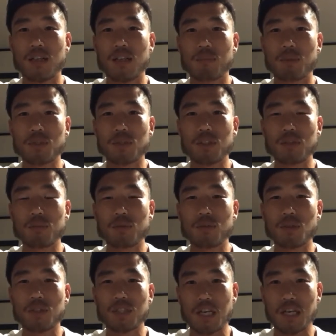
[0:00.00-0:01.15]
もちろん自分の
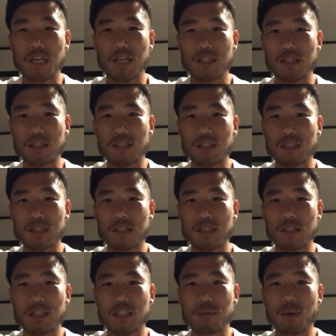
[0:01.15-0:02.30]
力が
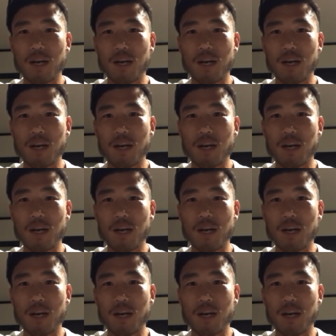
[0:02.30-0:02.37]
一番